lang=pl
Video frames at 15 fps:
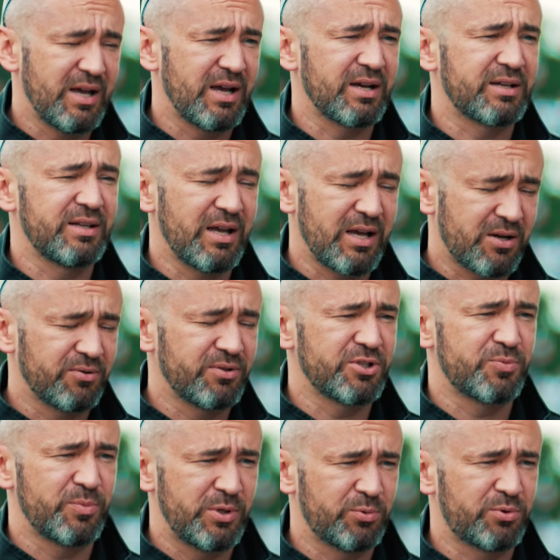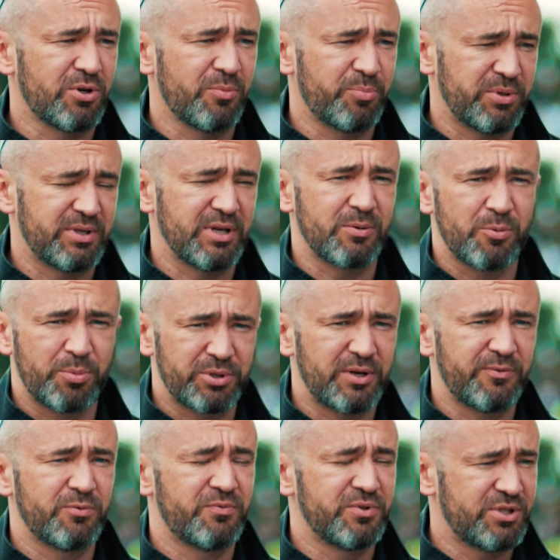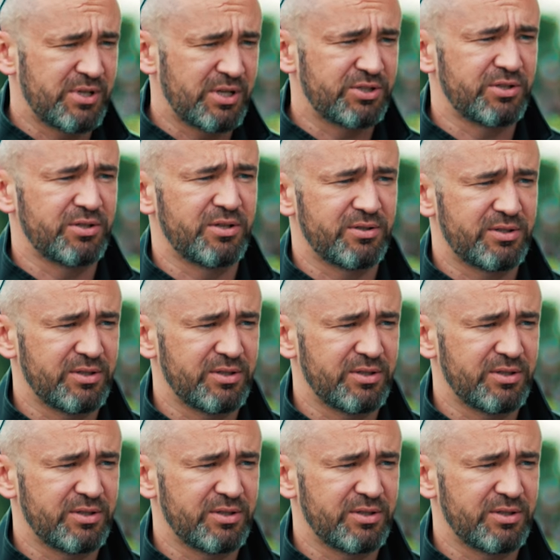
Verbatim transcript: Tak, tak, on też mylił tropy, tak, bo potrafił wycinać te,